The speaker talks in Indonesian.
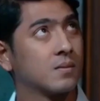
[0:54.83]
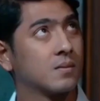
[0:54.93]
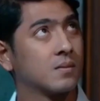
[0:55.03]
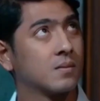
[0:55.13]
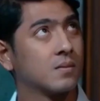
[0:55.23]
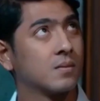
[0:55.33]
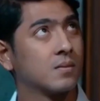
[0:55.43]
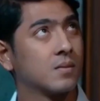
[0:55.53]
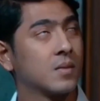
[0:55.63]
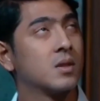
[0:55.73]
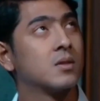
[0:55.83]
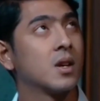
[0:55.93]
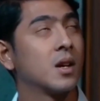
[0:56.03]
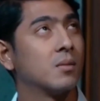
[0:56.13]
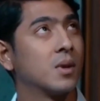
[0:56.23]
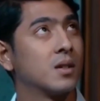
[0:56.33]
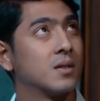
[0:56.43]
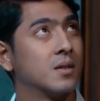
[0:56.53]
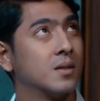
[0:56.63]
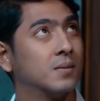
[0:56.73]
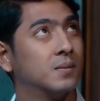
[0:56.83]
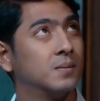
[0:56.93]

yang dibintanginya mendapat rating